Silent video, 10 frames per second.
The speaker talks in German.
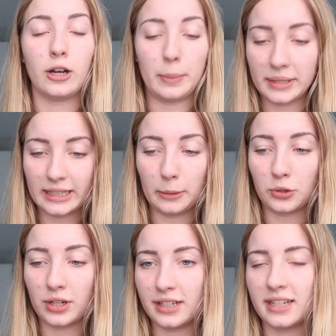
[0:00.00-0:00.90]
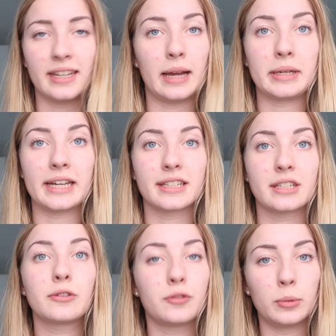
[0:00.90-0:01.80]
Ob ihr es glaubt oder nicht, ich habe
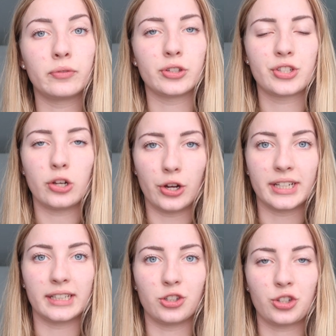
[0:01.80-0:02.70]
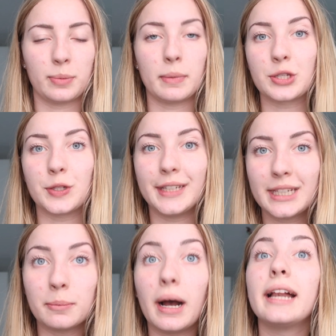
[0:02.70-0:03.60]
erst 45 Leute angeschrieben, also
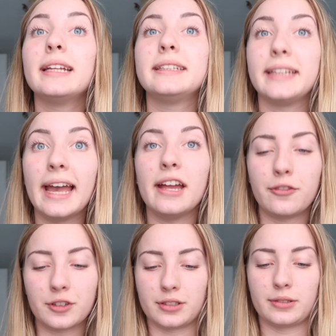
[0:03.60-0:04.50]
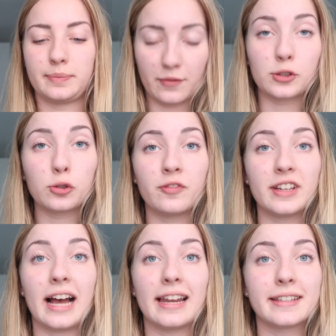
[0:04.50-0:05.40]
nicht mal die Hälfte. Versuchen
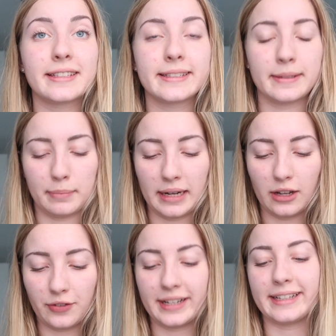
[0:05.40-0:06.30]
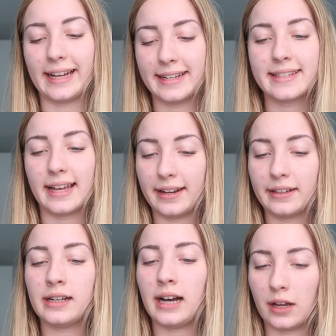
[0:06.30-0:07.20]
wir alles mal auf eine ganz
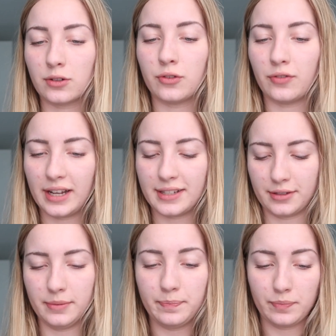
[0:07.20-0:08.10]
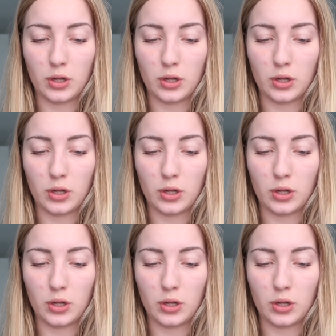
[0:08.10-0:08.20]
andere Art und Weise.